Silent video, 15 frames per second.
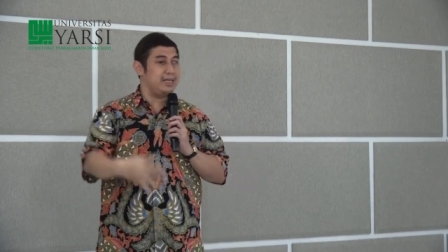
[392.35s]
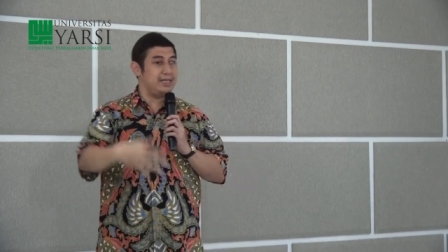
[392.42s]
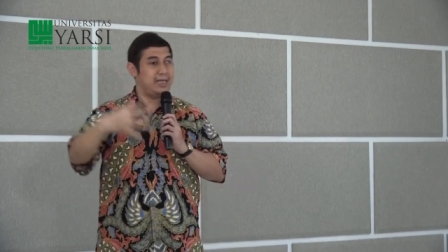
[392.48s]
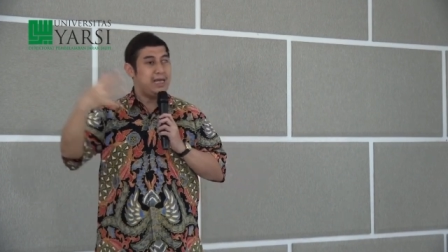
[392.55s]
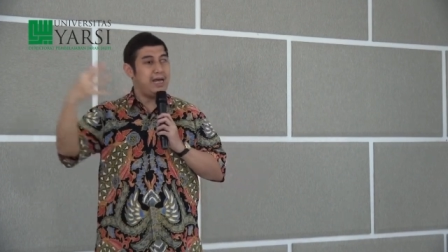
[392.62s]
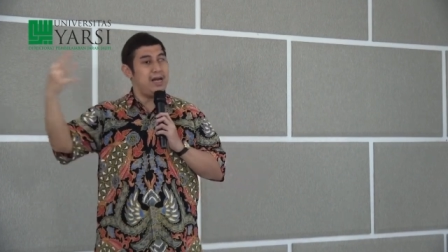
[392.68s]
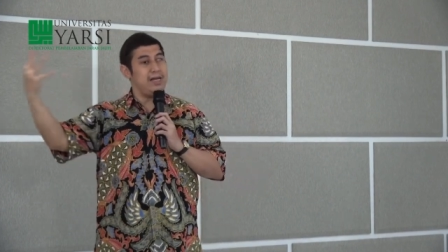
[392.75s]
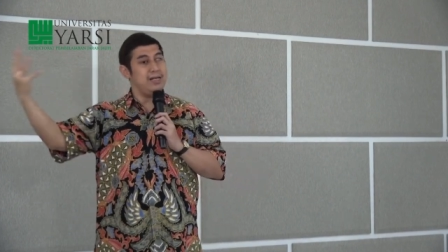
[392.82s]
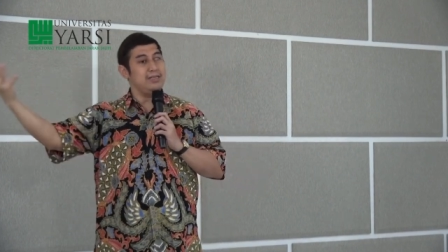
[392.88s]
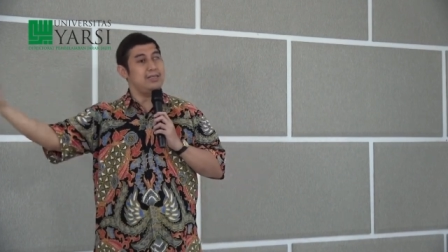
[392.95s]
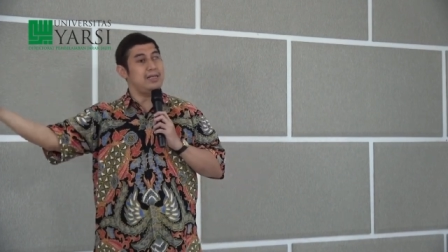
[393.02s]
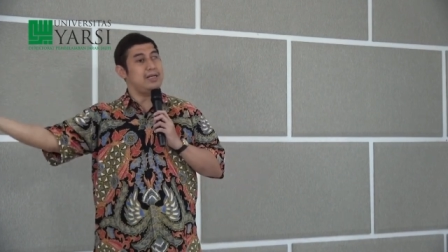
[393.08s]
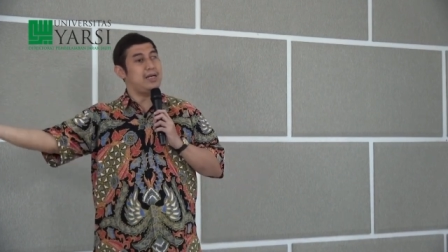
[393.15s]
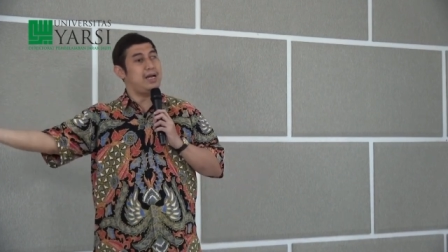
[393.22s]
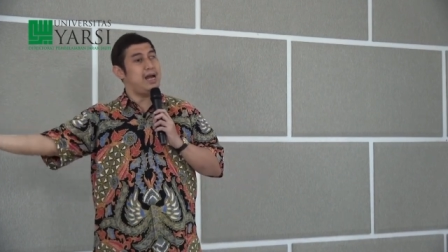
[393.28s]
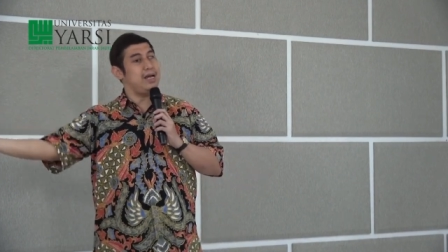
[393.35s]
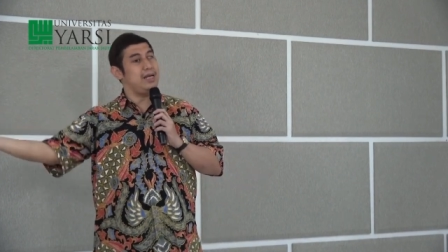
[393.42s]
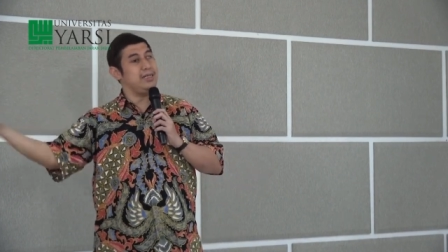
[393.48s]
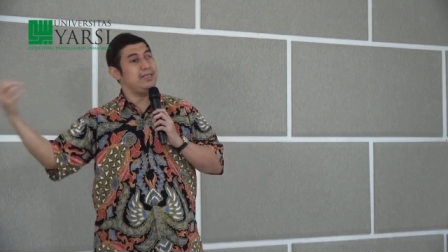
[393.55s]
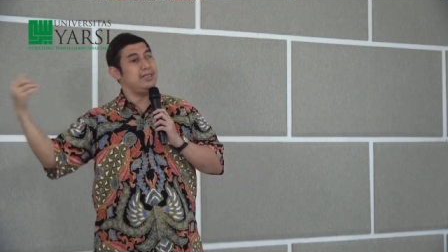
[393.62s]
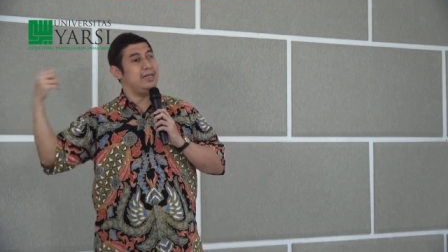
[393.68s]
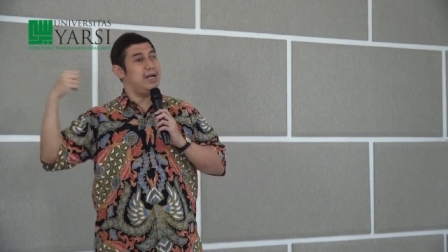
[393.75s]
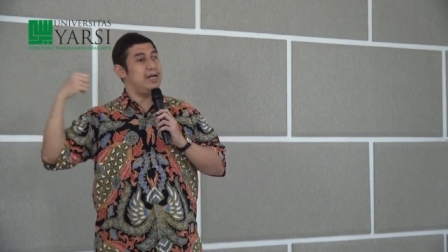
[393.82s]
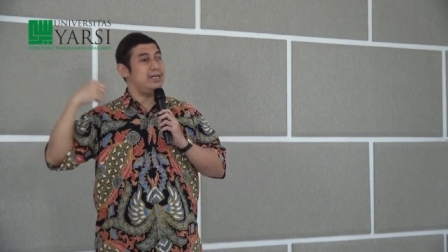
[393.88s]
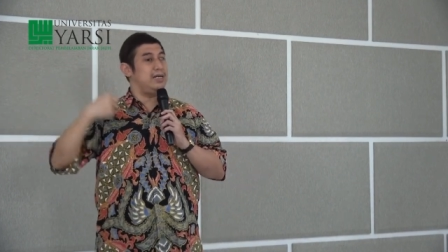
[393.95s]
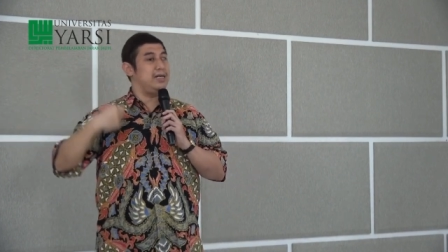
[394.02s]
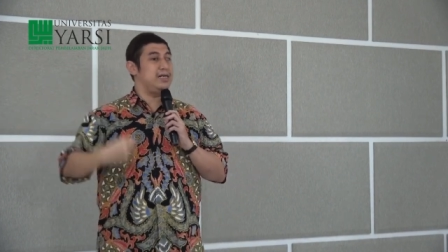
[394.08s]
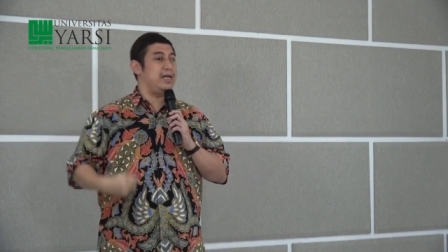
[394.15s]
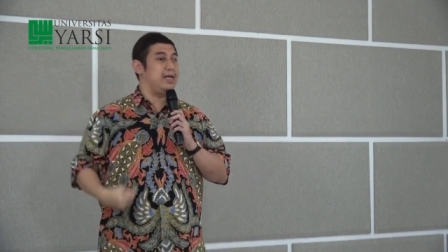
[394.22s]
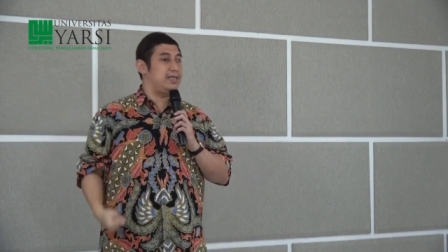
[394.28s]
yang terkait dengan
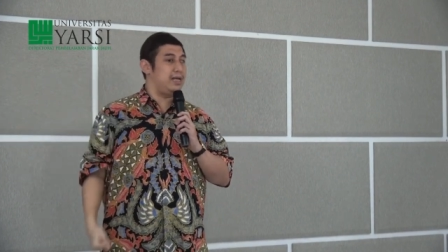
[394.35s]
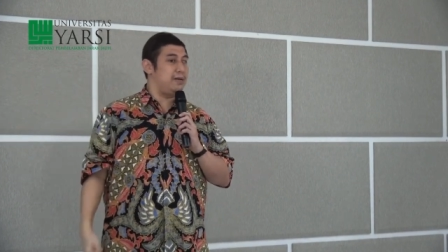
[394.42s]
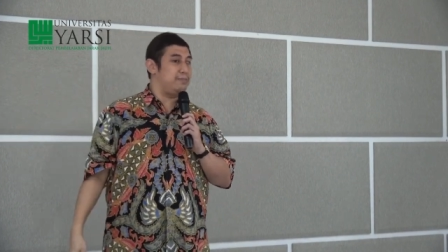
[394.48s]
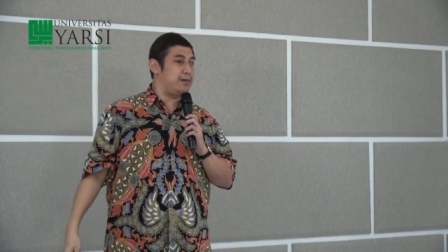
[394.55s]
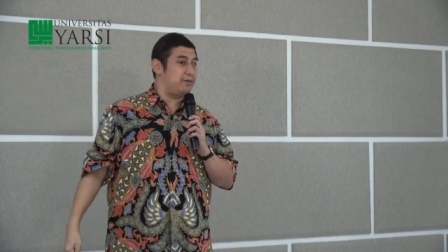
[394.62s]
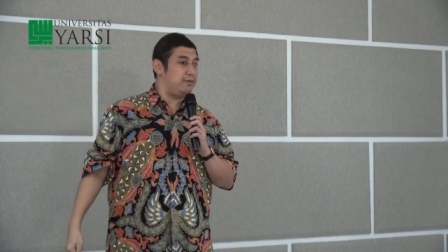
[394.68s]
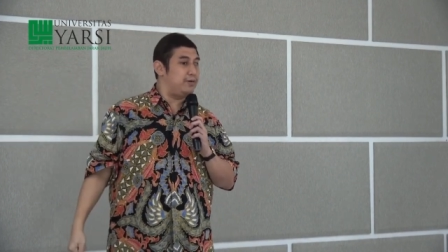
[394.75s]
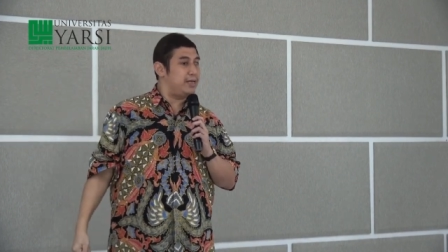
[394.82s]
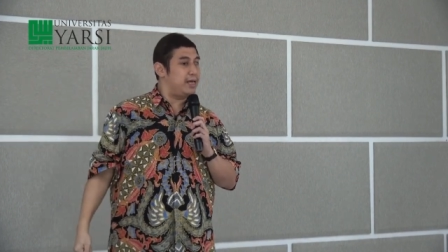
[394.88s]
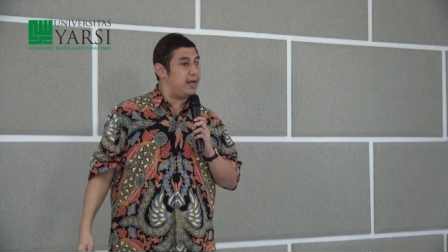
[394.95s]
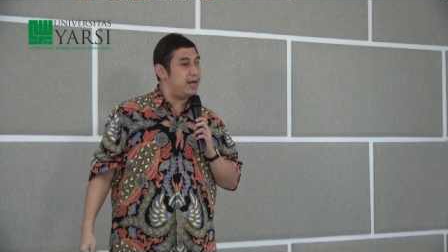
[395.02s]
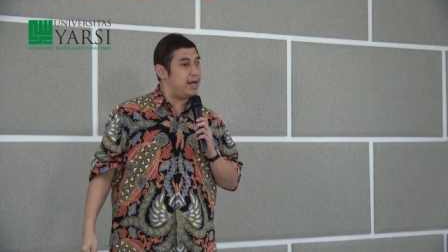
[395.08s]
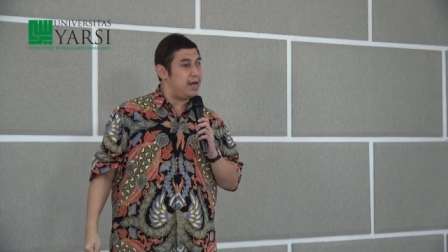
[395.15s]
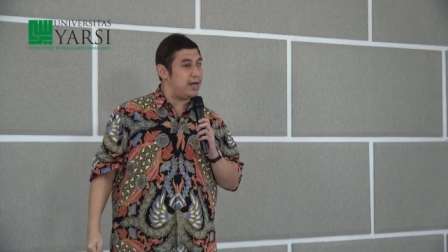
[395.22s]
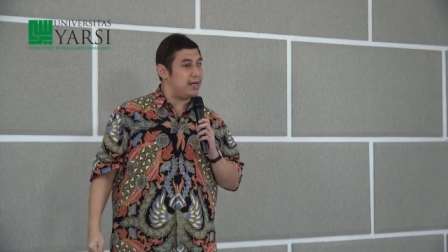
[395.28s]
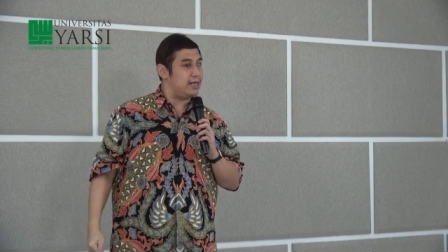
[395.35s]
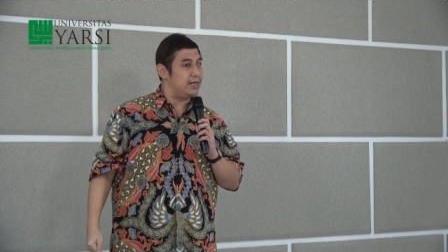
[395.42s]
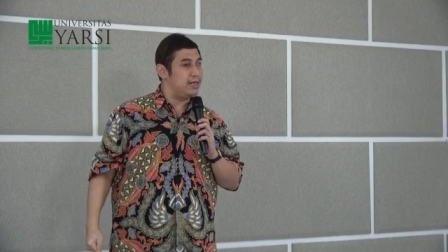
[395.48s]
kegiatan perkuliahan.